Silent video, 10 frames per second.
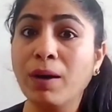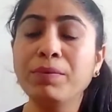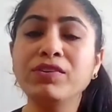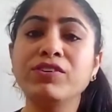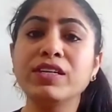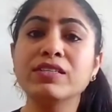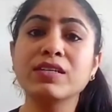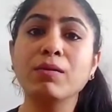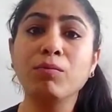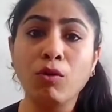आप इन ड्रिंक्स
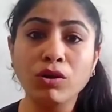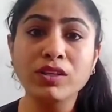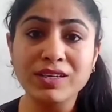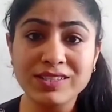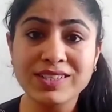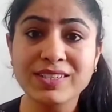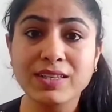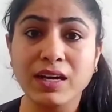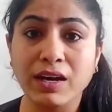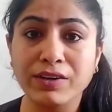का बहुत अच्छे से
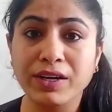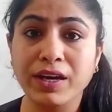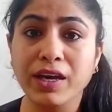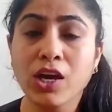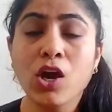ध्यान रखें